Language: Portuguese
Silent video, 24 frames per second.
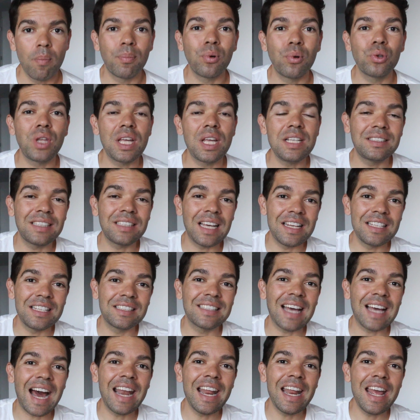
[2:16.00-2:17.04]

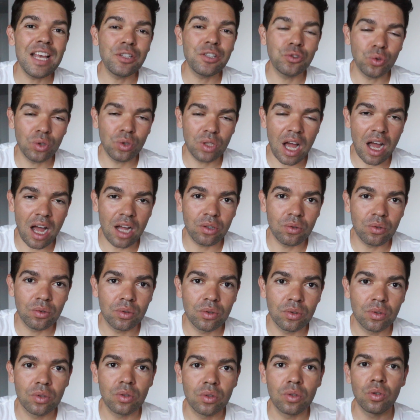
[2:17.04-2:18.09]
Potencializar resultado,
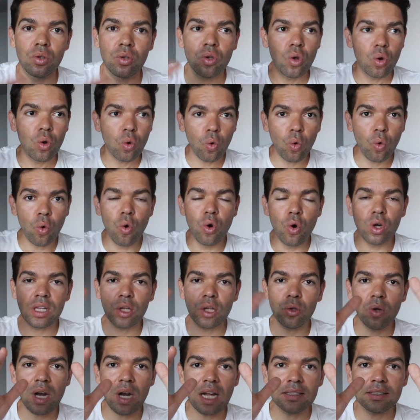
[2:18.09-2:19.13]

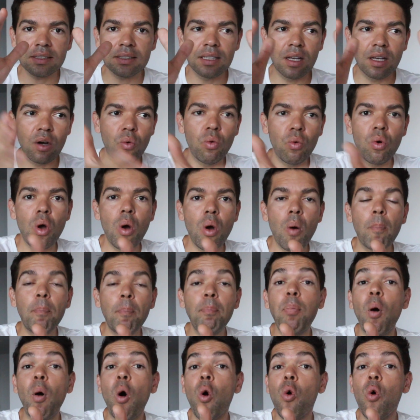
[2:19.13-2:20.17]
curta duração,
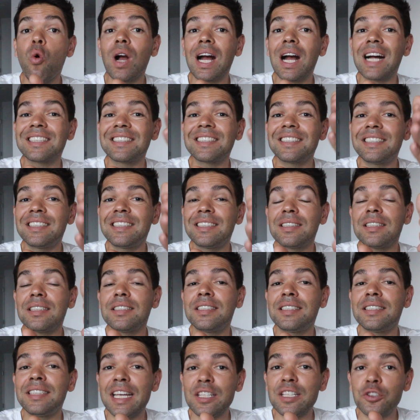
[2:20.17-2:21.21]
poucas
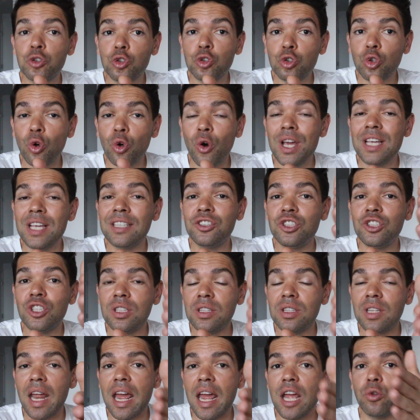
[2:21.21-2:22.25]
sessões de
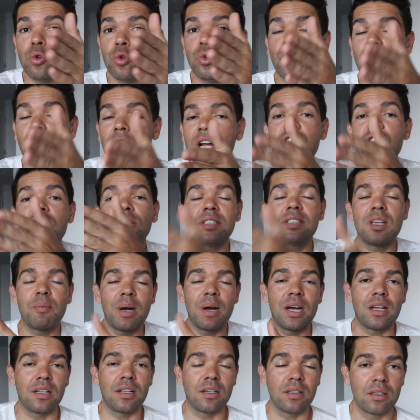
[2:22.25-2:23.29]
treino durante a
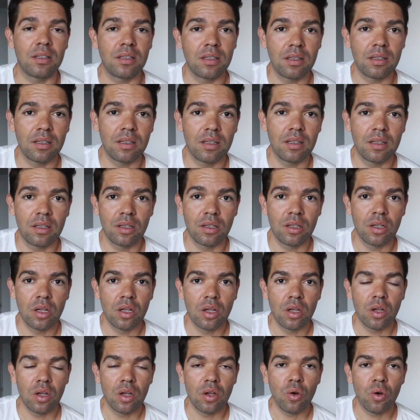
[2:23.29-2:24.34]
semana.
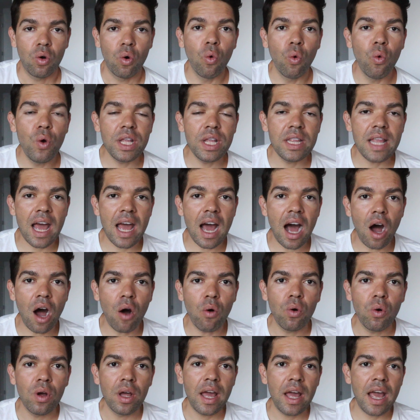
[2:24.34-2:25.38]
O
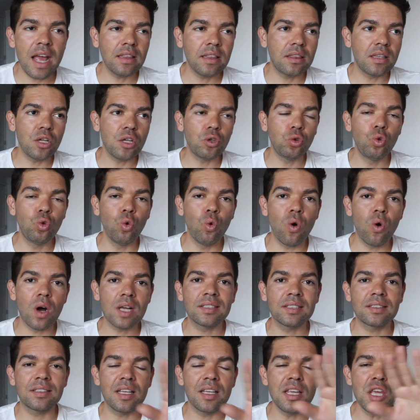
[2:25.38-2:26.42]
ideal entre
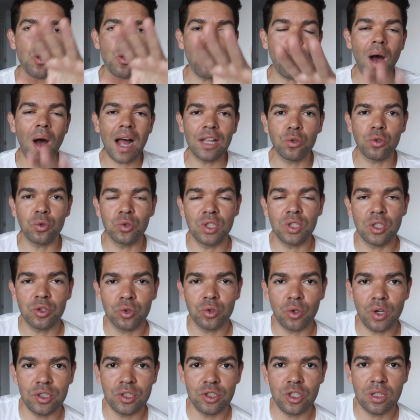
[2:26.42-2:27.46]
duas e quatro
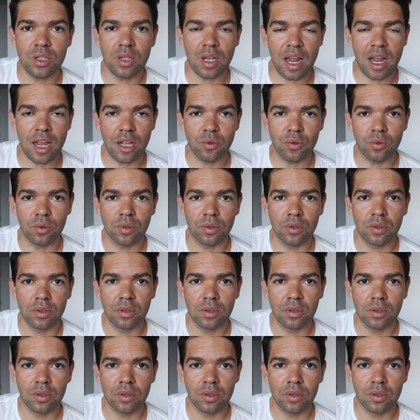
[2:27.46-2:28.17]
sessões de treino